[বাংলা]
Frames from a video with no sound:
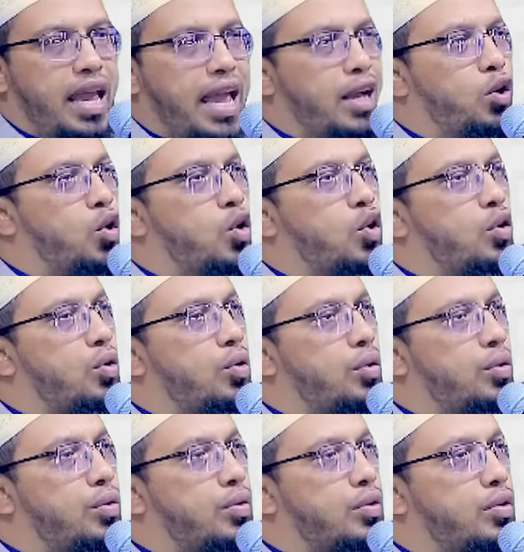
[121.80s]
এগুলোর
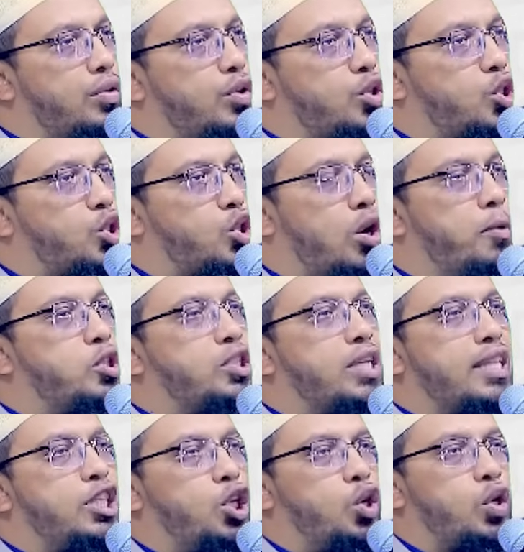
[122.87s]

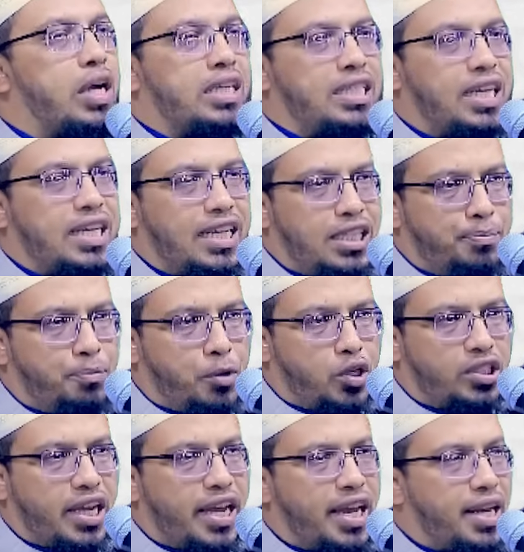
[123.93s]
সমজাতীয় কাছাকাছি
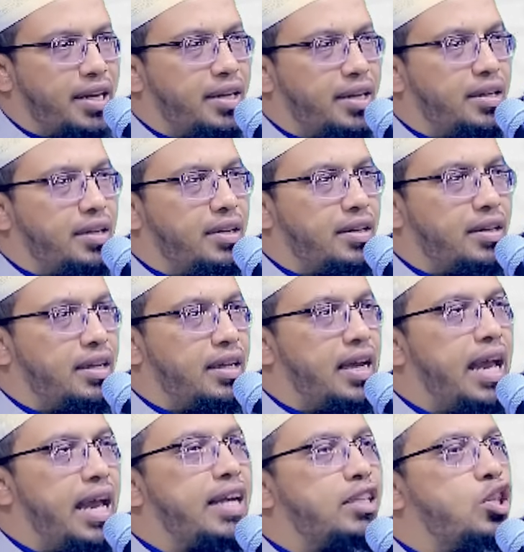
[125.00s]
পর্যায়ের
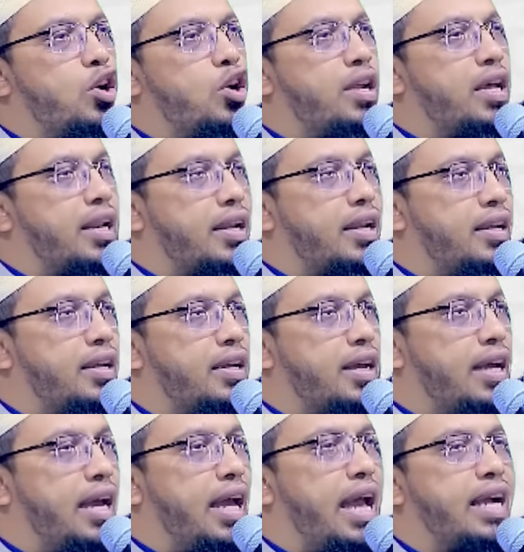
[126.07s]
এক ধরনের
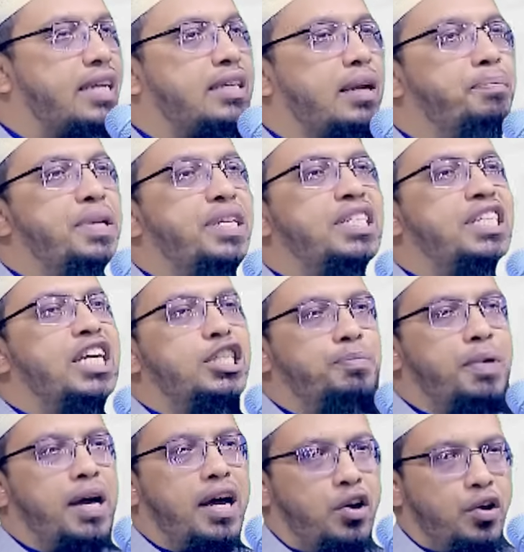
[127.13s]
একটা বিশেষ
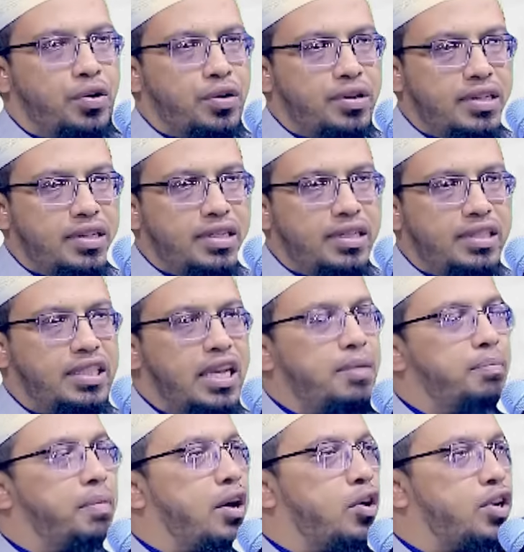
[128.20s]
বাহন যে
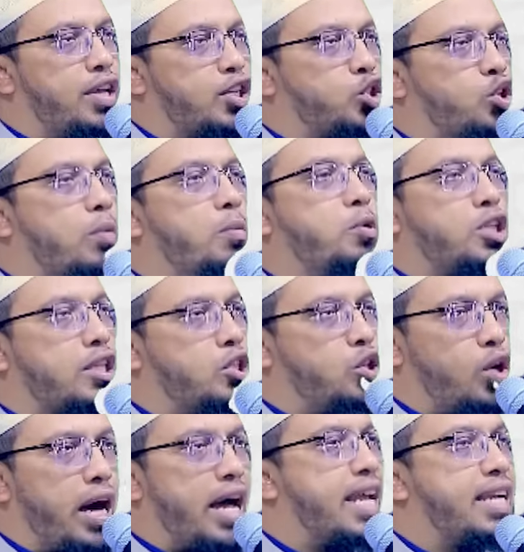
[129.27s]
বাহনের
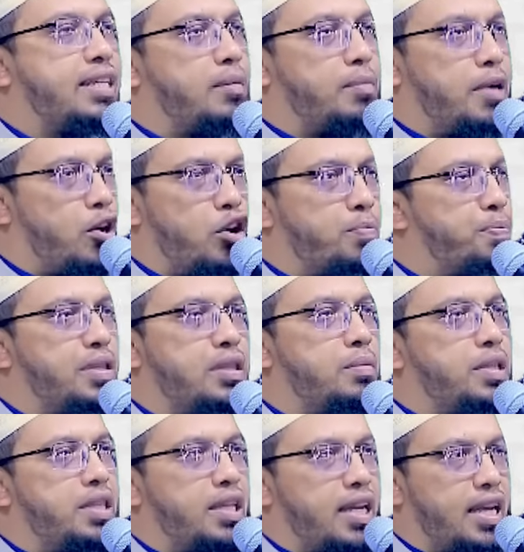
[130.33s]
সমজাতীয় আরেকটা বাহন
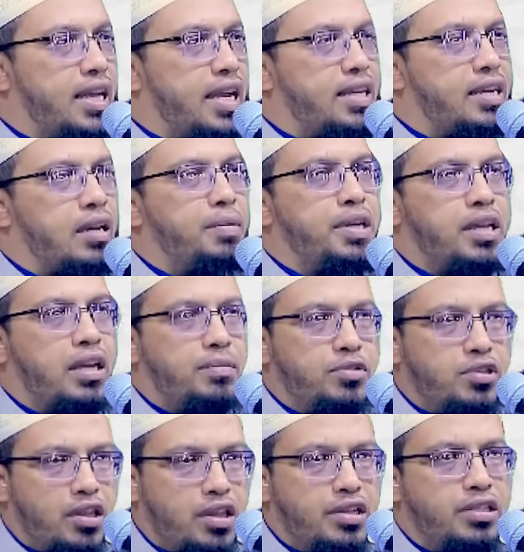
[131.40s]
পৃথিবীতে নাই এটা নবী
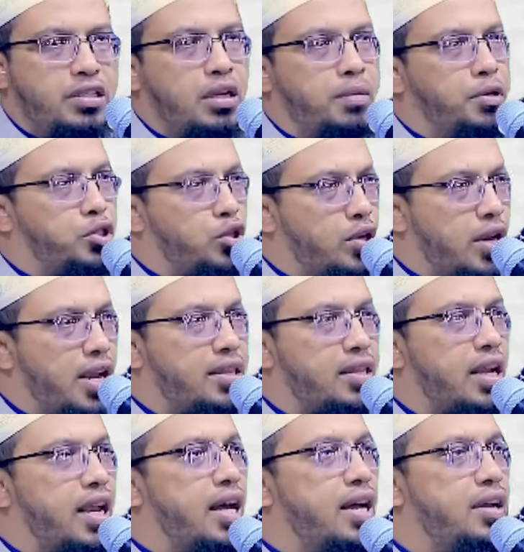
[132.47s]
করিম সাল্লামের জন্য আল্লাহ
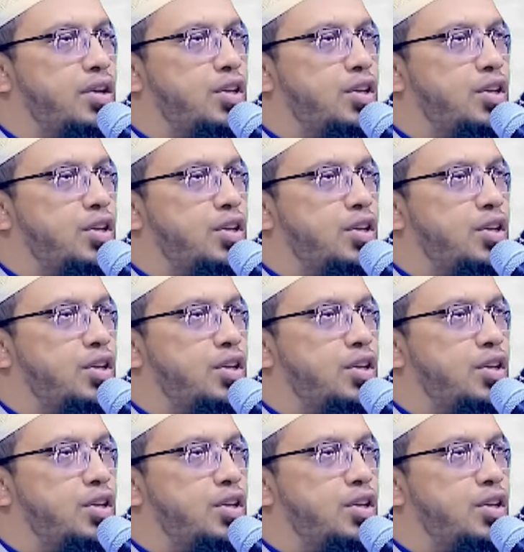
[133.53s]
তালা